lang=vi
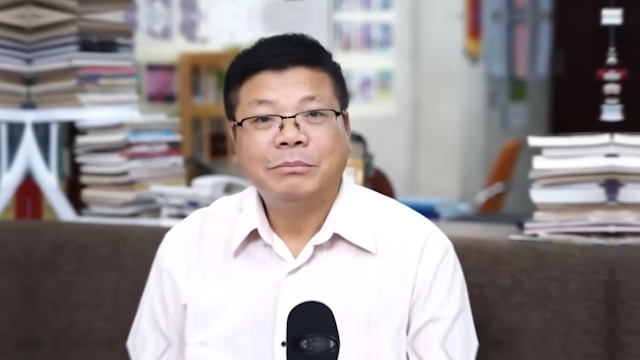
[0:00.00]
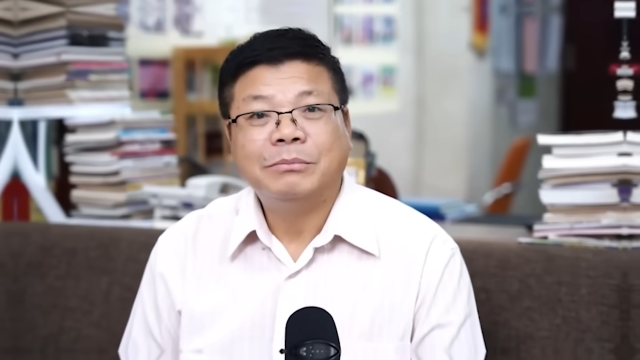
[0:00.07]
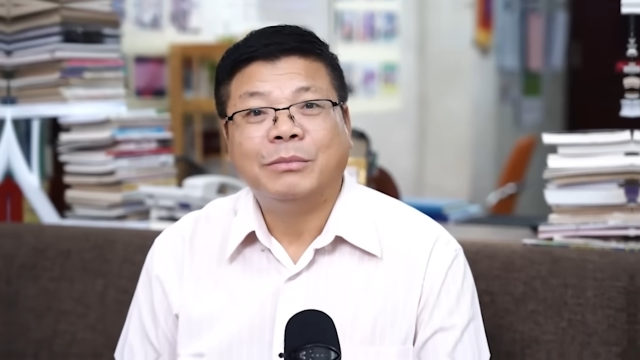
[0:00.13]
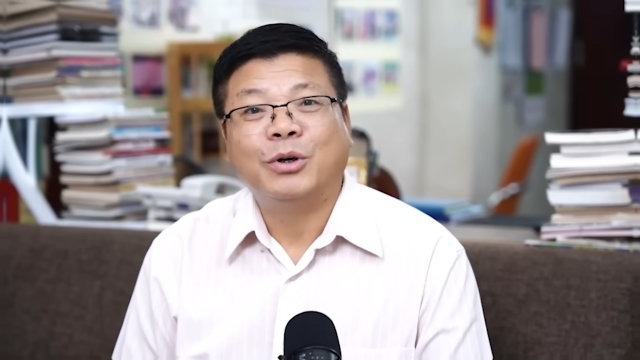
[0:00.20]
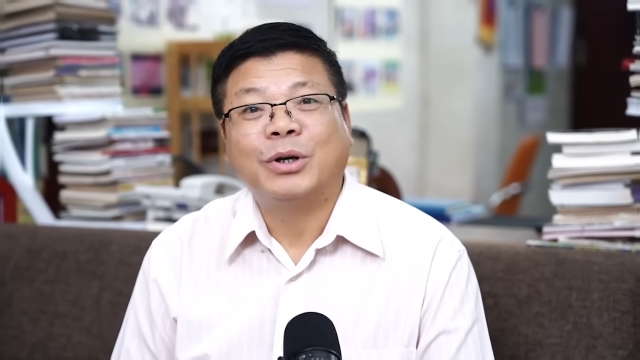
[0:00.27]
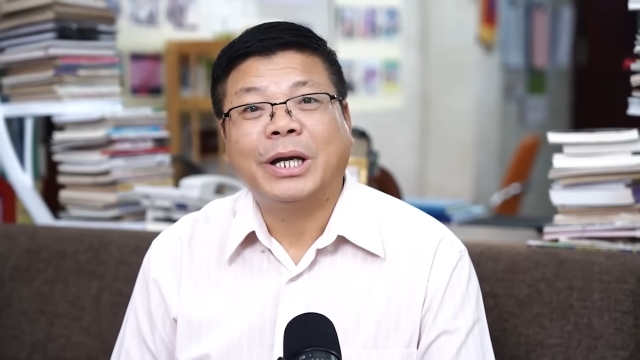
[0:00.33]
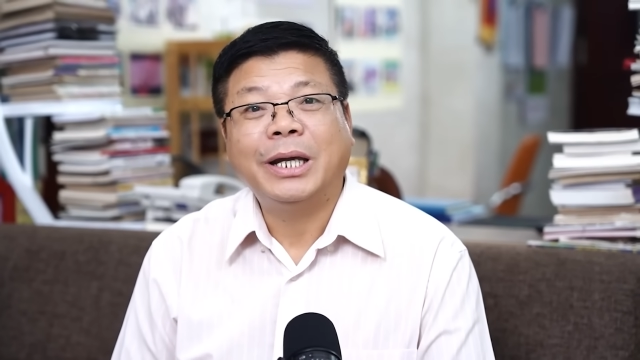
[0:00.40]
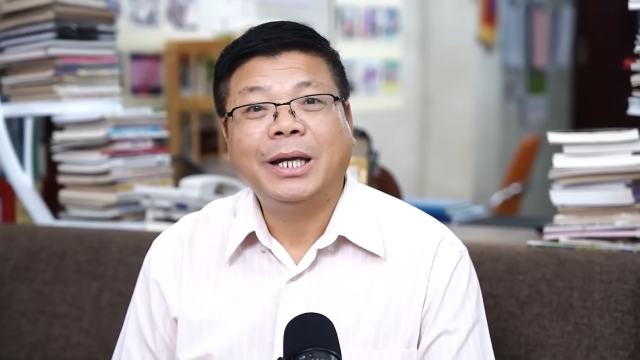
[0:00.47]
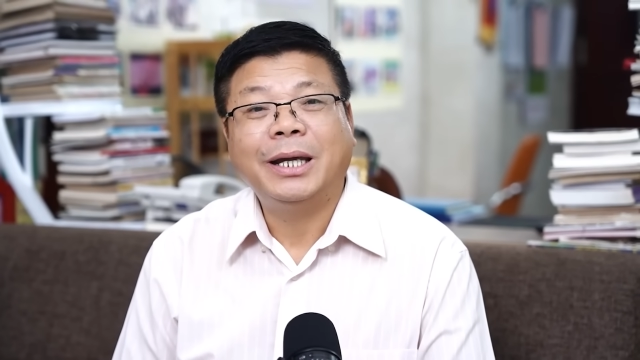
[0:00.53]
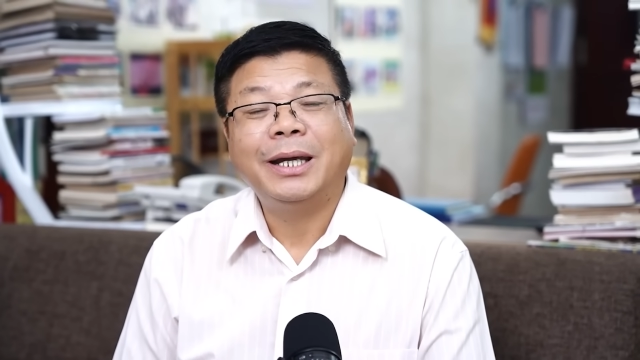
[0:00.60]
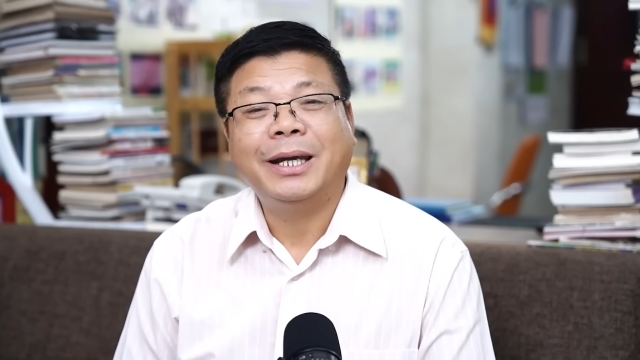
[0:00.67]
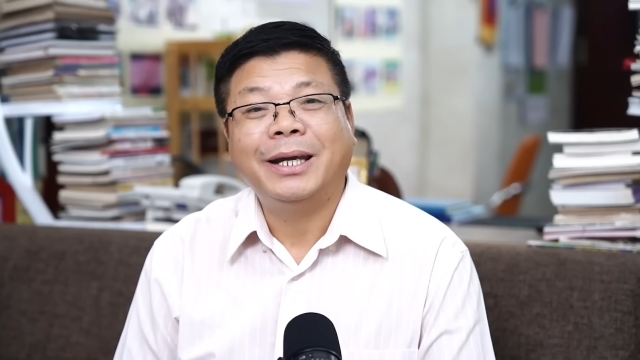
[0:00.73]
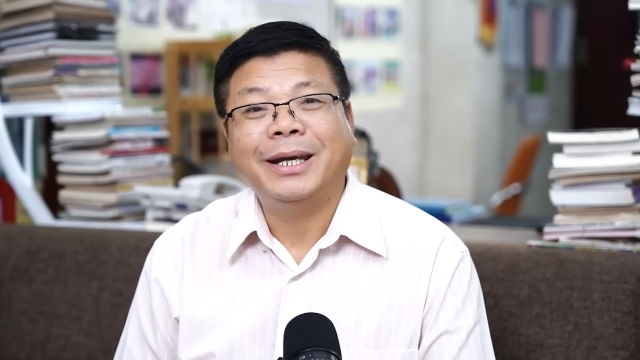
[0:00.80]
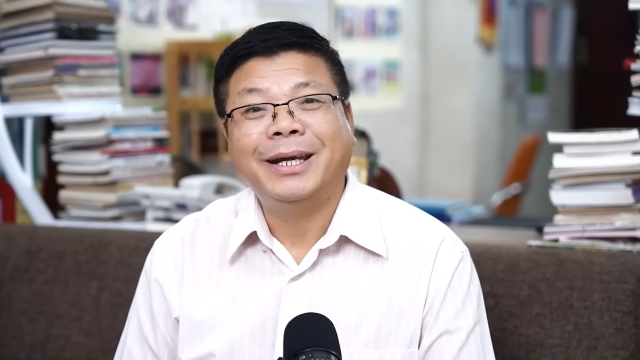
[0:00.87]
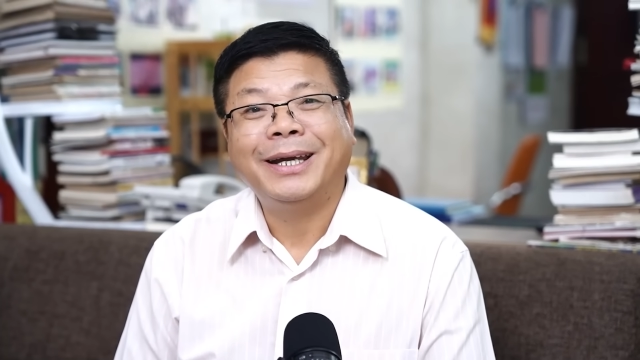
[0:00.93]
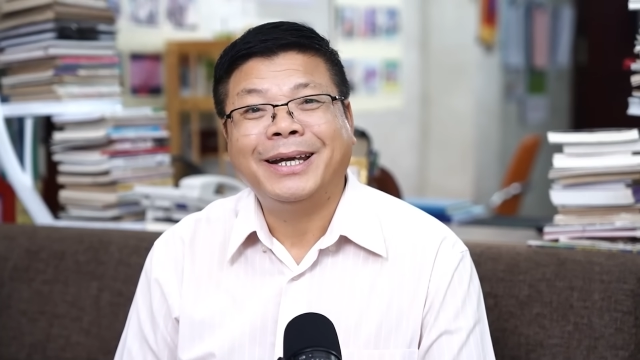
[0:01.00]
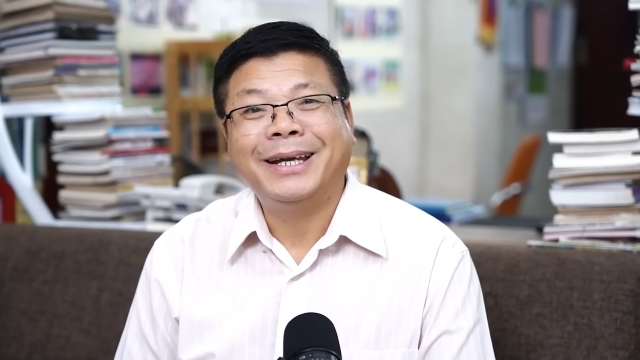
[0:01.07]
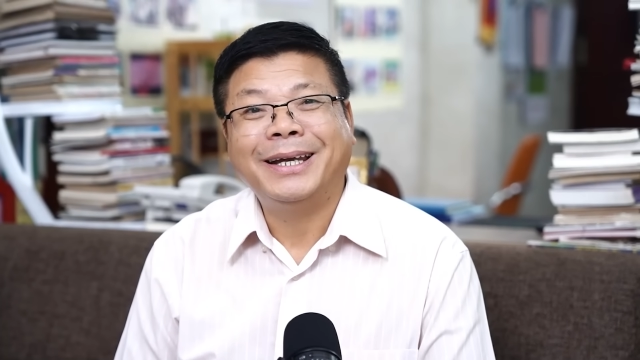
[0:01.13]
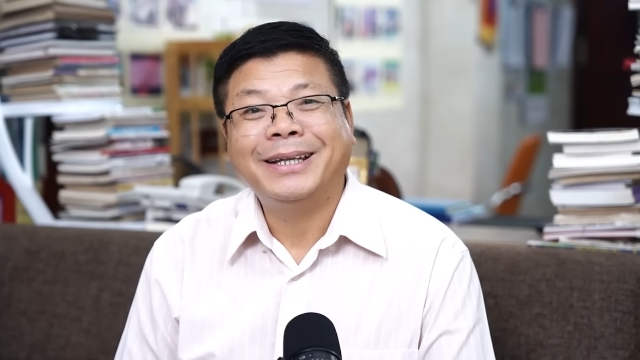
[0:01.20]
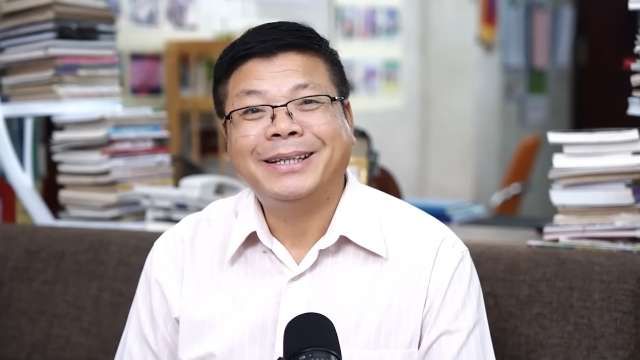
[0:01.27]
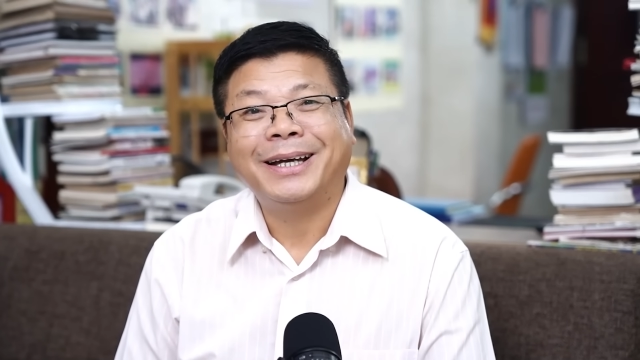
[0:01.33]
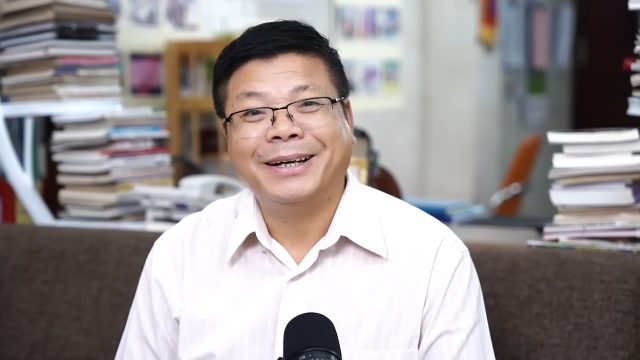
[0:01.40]
Một cái
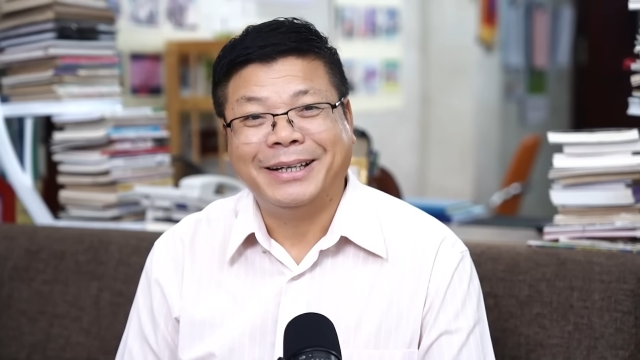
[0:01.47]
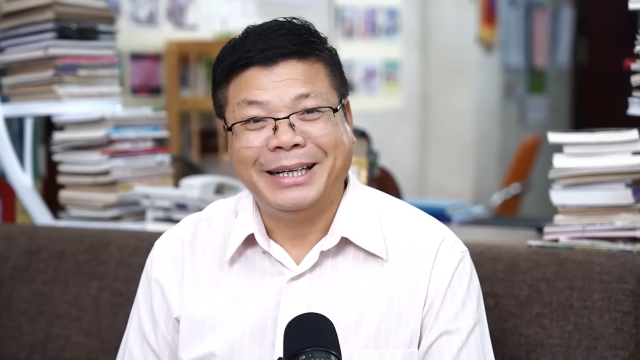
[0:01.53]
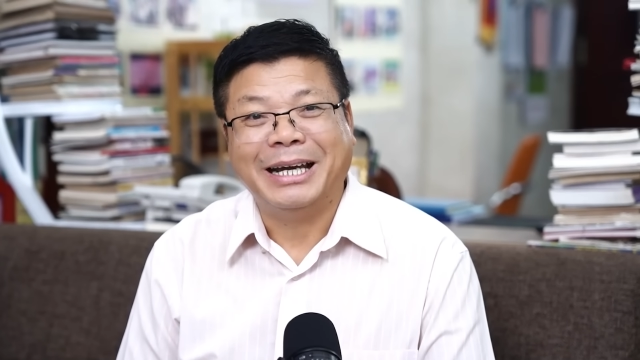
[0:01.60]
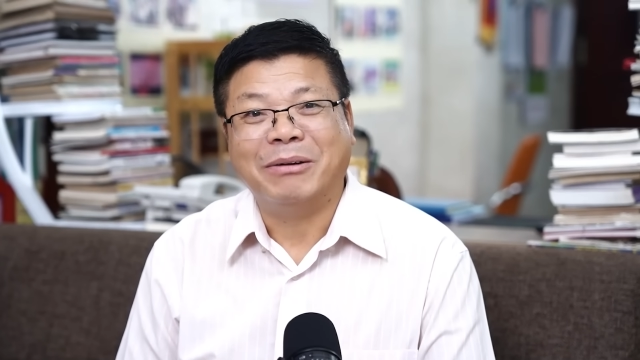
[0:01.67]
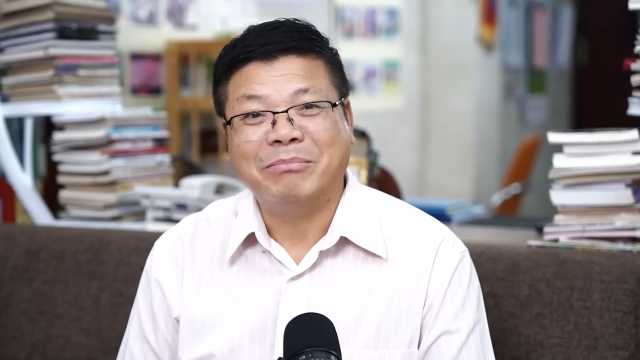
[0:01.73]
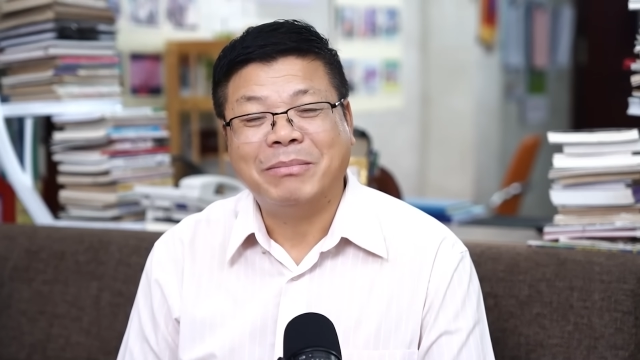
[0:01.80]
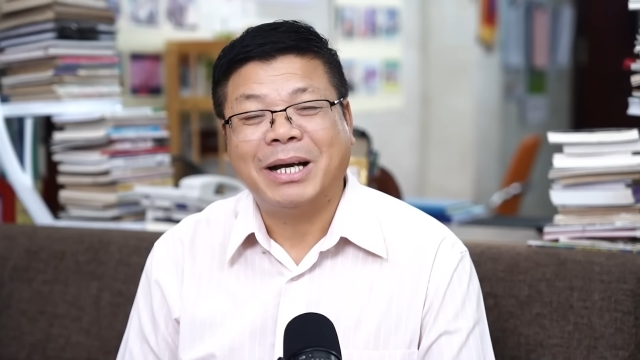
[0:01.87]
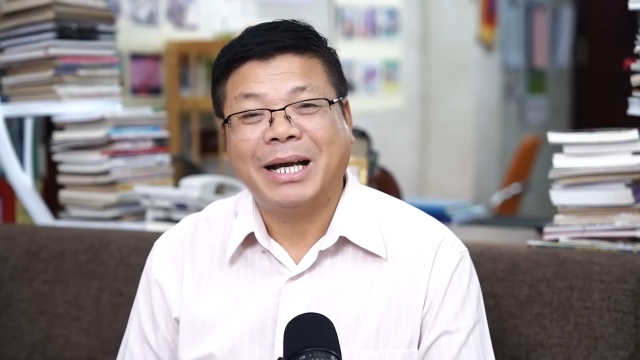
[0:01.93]
thời điểm